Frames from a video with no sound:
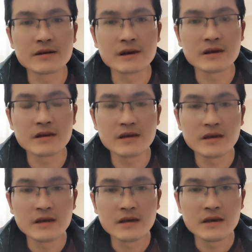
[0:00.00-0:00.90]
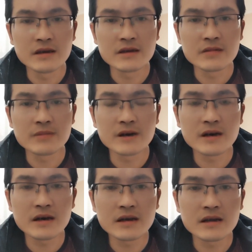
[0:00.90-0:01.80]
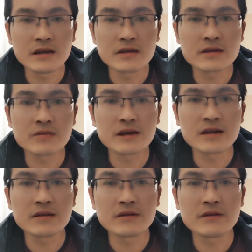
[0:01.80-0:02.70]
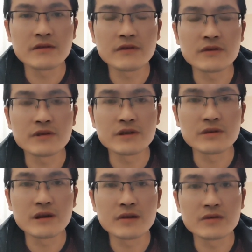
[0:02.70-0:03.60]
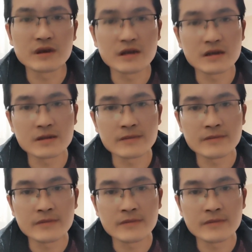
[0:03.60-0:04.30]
你像你，你把四川的蜂种引过来，举个例子，